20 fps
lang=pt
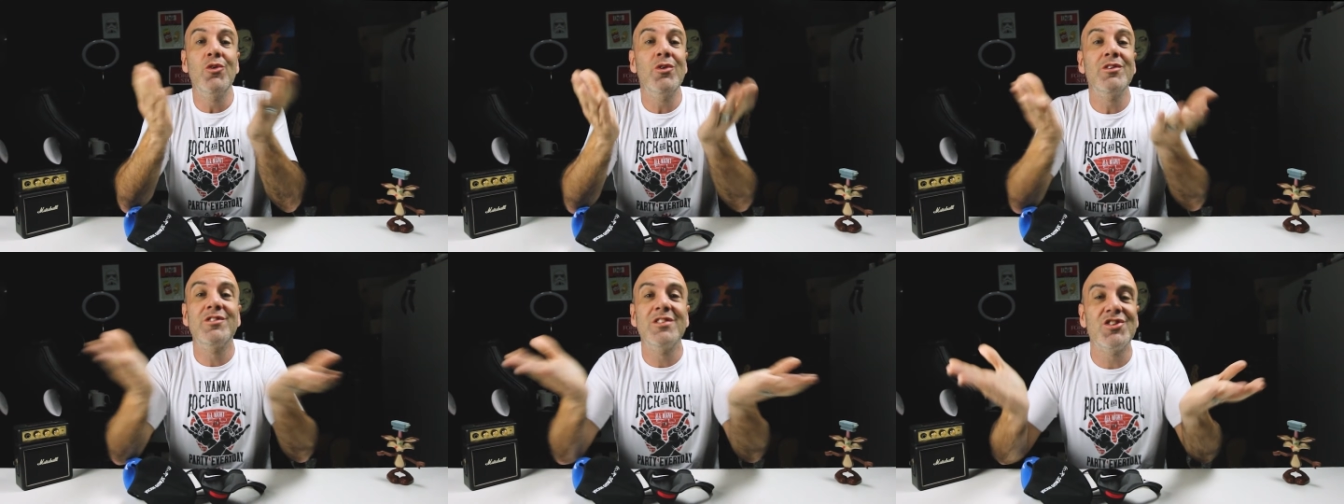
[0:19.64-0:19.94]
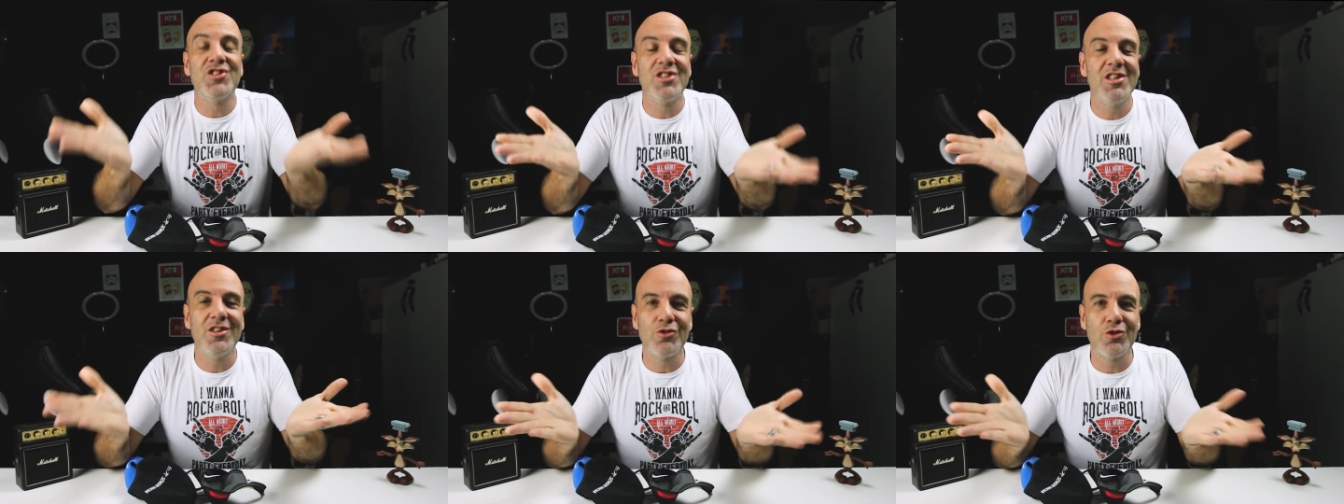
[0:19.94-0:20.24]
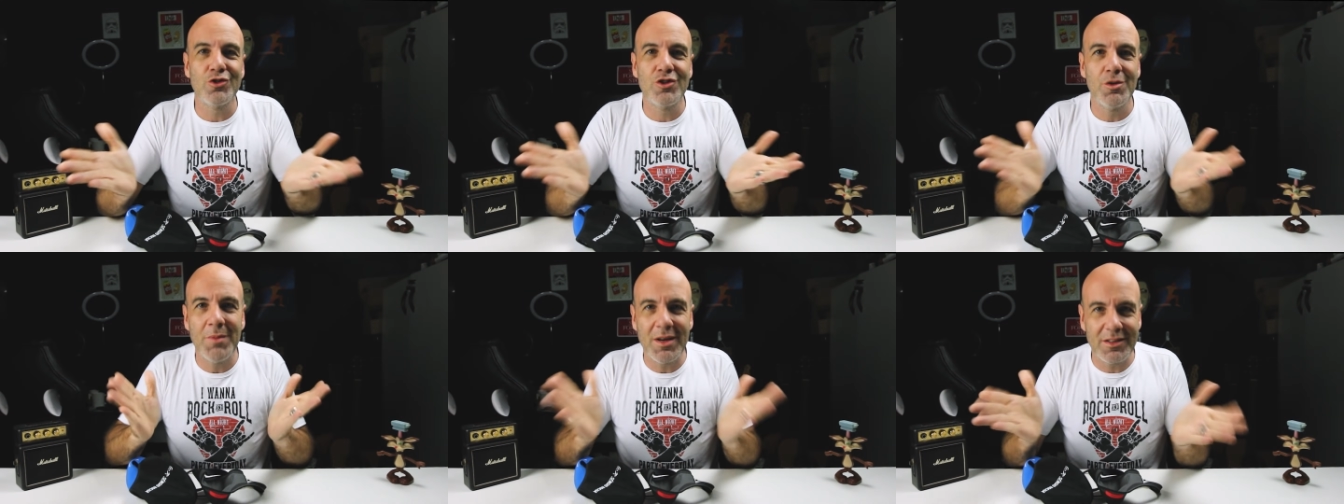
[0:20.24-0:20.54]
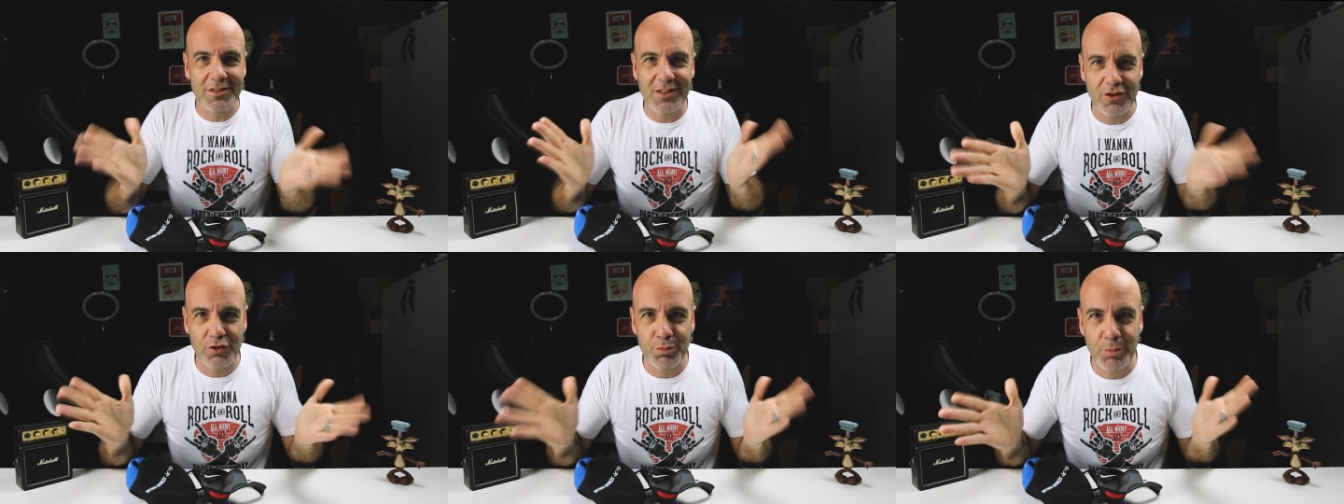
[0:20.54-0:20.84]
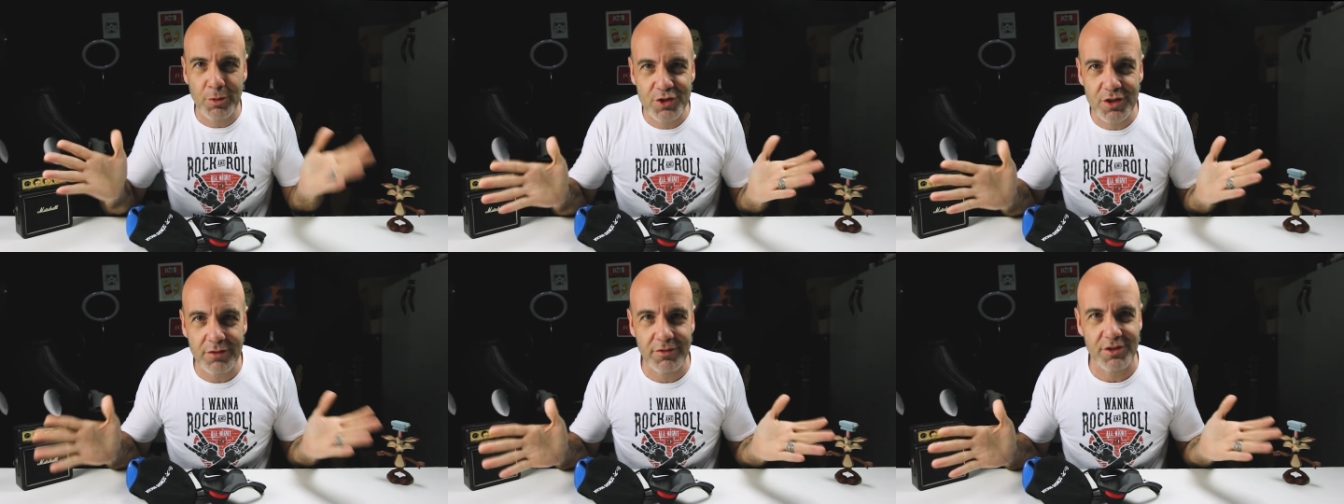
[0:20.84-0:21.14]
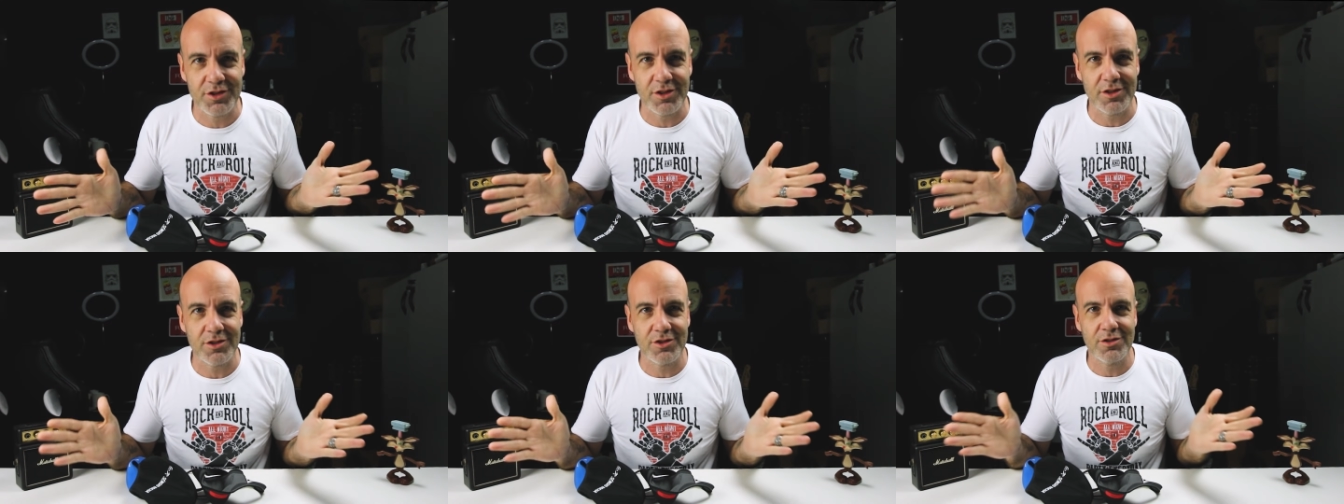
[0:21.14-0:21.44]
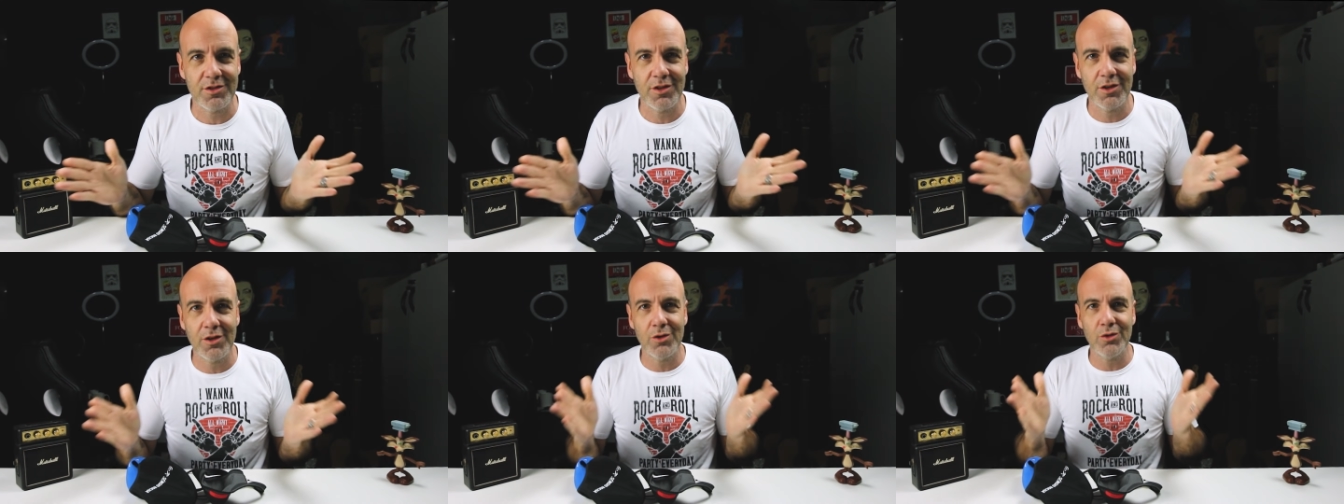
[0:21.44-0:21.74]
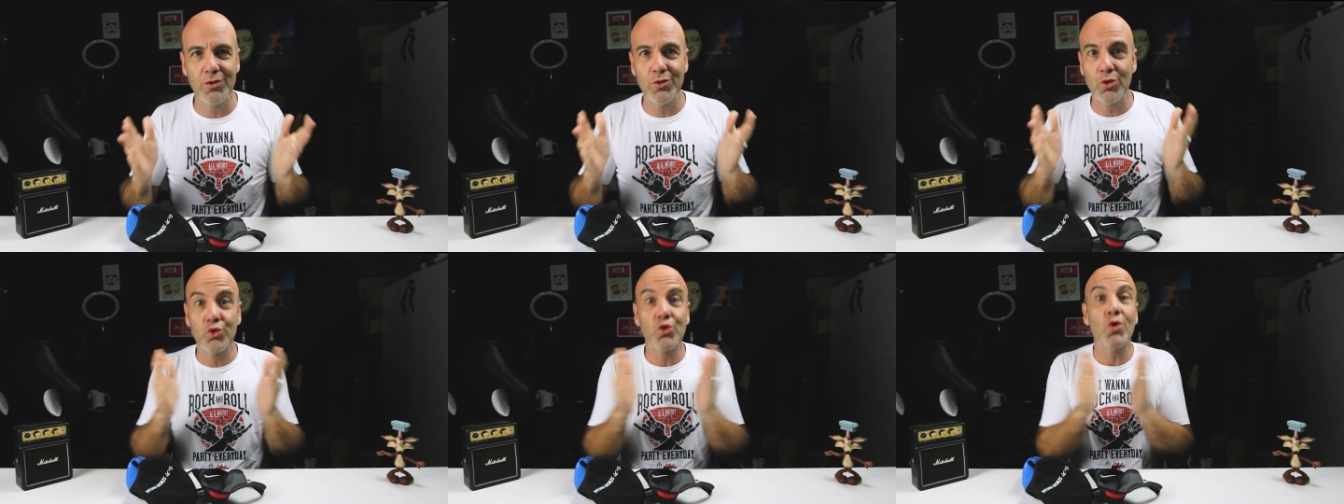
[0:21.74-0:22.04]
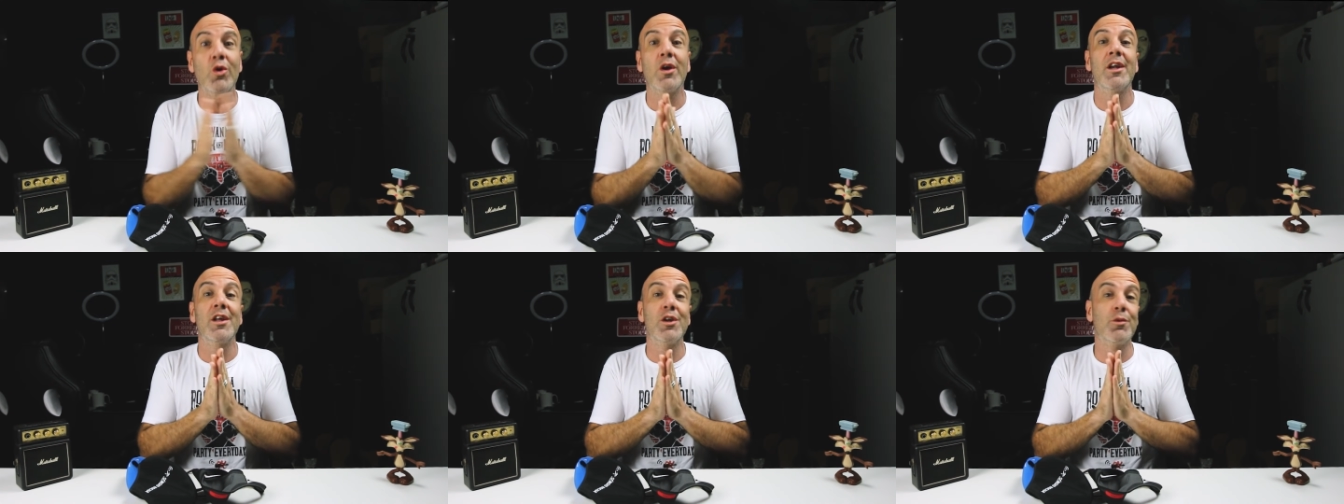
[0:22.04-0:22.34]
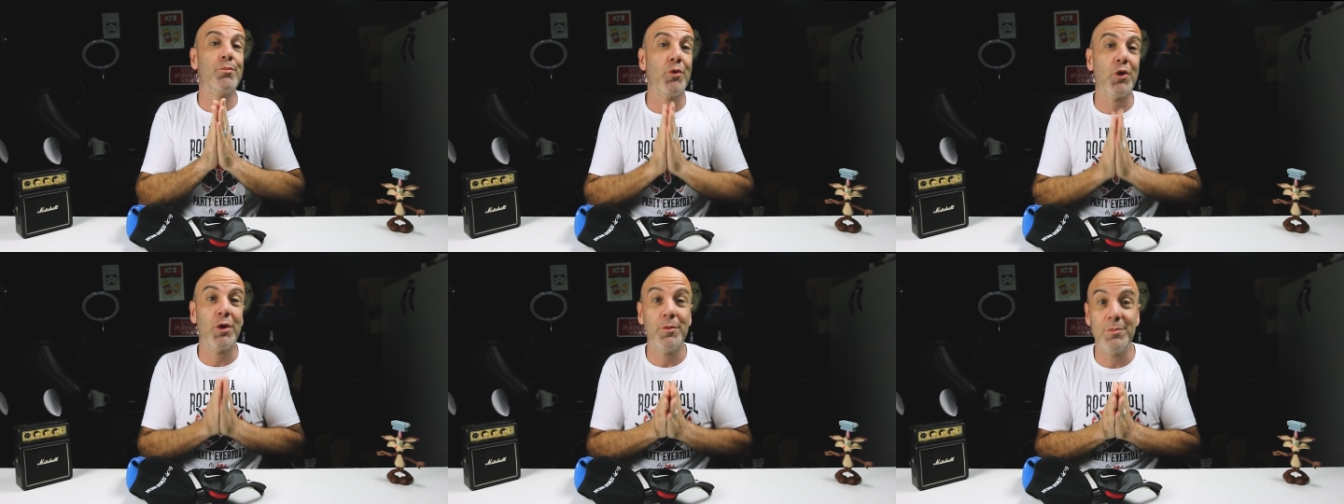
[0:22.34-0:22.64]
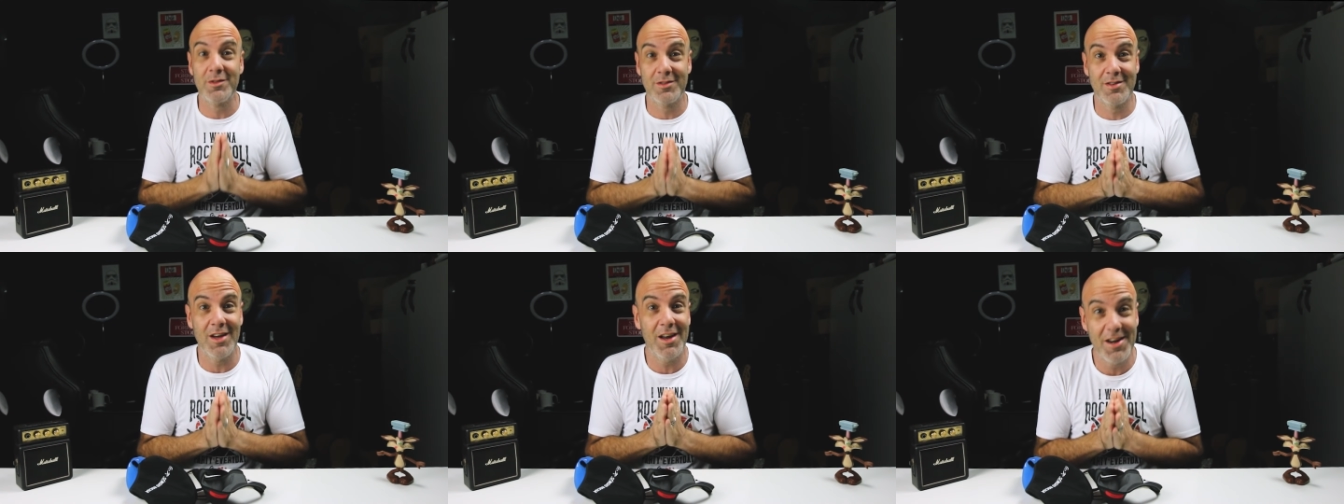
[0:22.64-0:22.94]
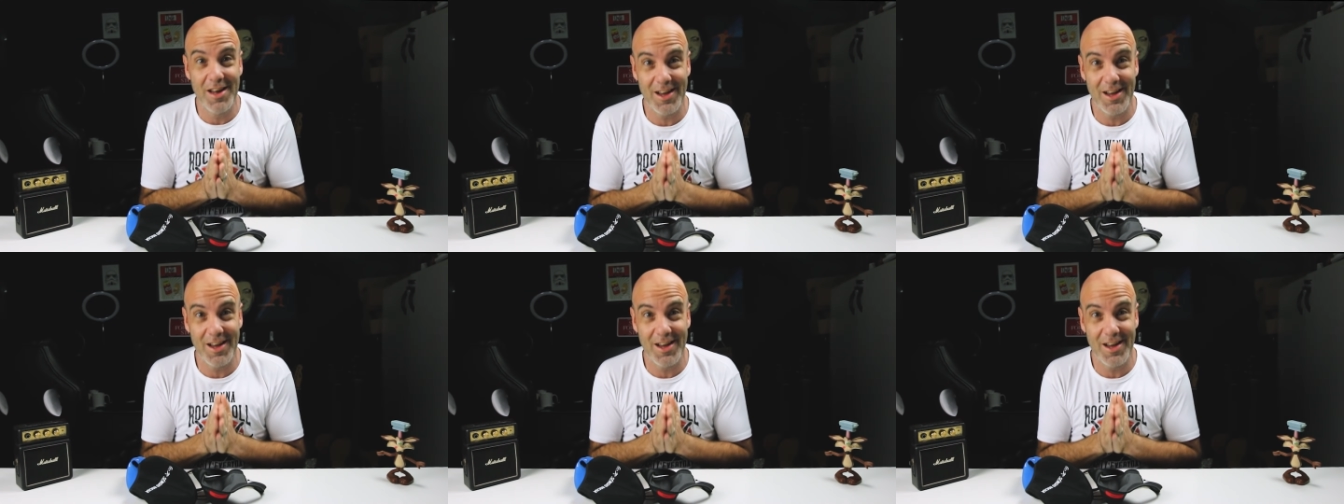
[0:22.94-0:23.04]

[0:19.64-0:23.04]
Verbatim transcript: não existe isso de máscara esportiva, gente. Eu não tô querendo polemizar